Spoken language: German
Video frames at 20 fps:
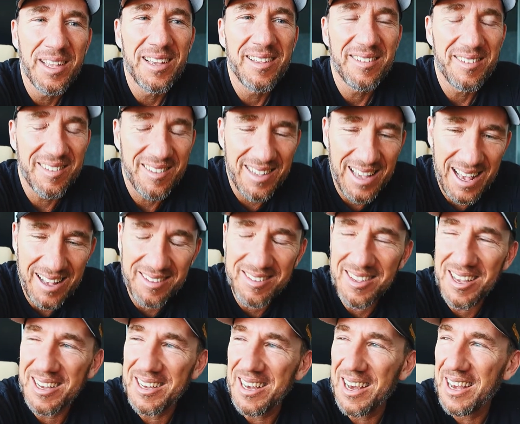Sehr,
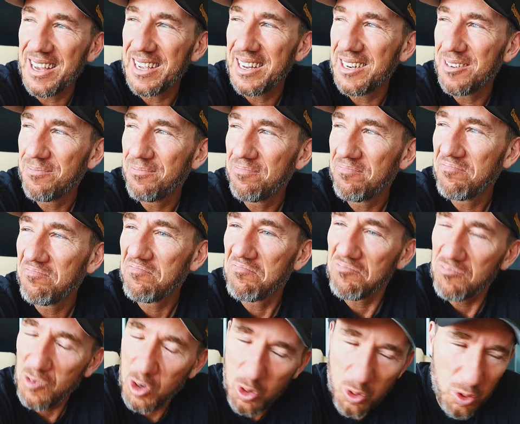sehr geil
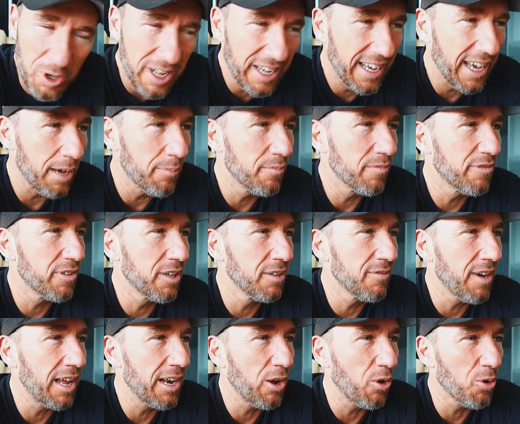coole Kämpfe,
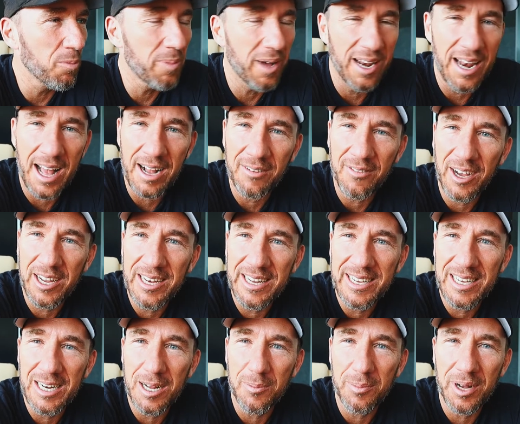waren auch ein paar
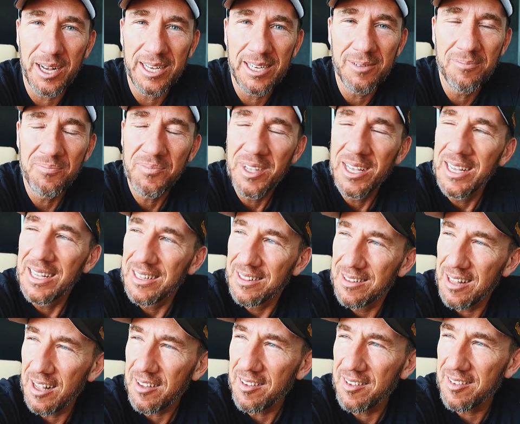langweilige dabei.
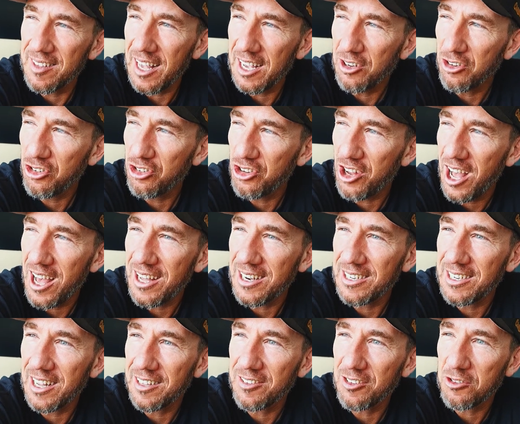Das ist echt schade,
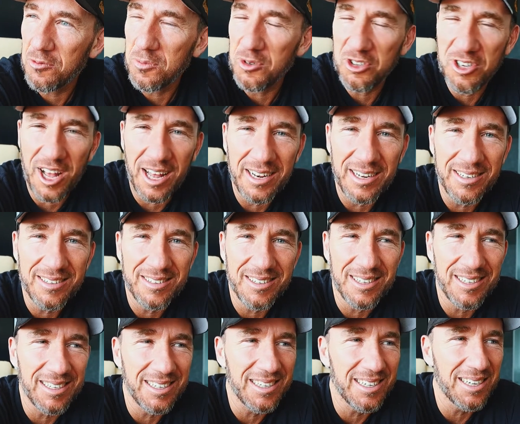dass ich mich da nicht
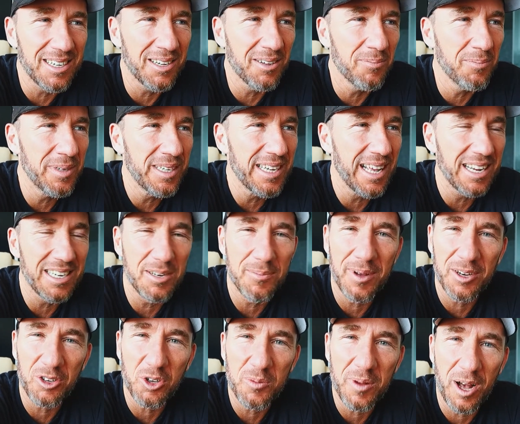äh, mit
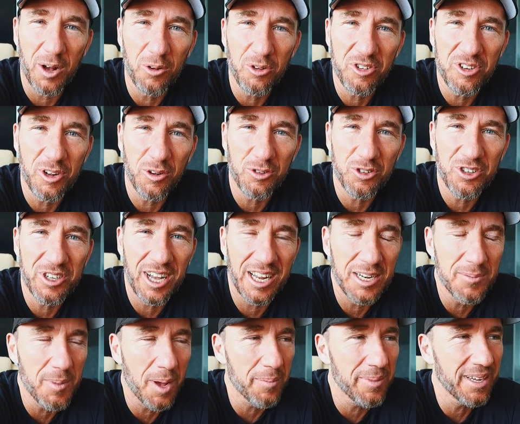irgendjemand drüber austauschen kann.
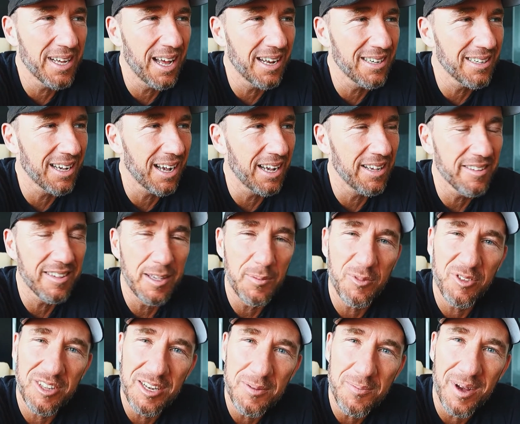In meinem Bekanntenkreis gibt
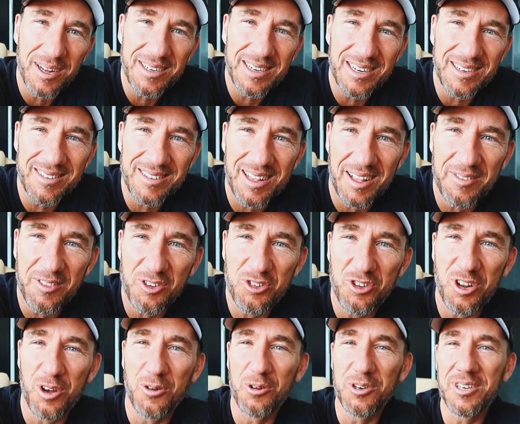es niemanden, der das Ganze
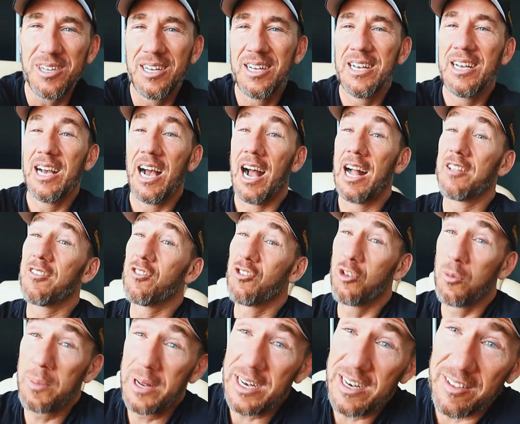schaut. Also
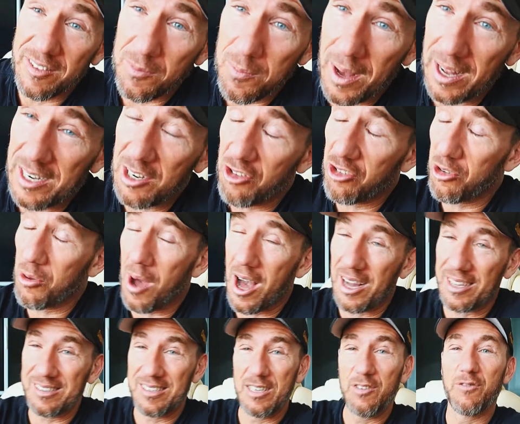zumindest mal nicht so
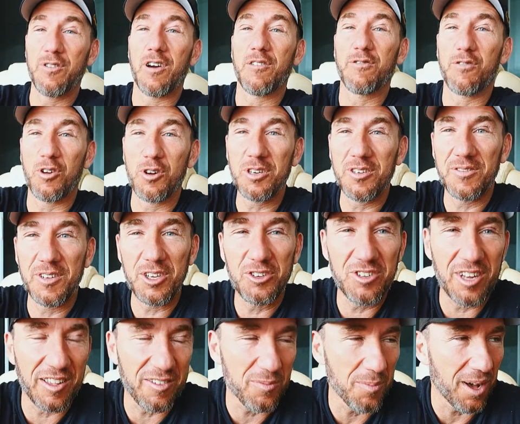aktiv verfolgt, wie ich
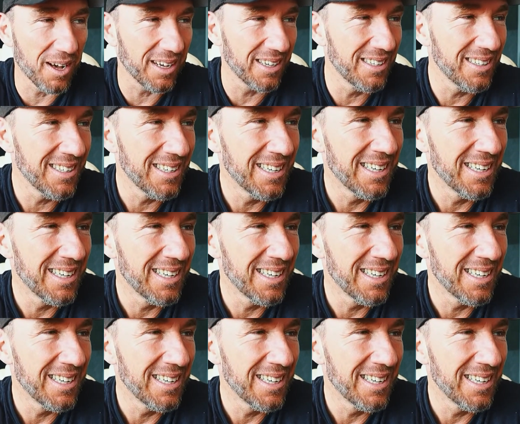das mache.